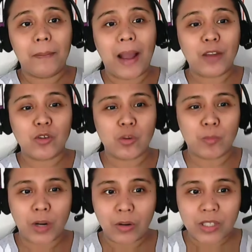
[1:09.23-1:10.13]
maayos
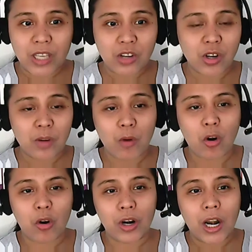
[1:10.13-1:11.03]
yung pronunciation
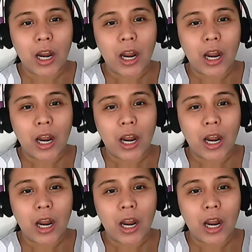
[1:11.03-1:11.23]
mo or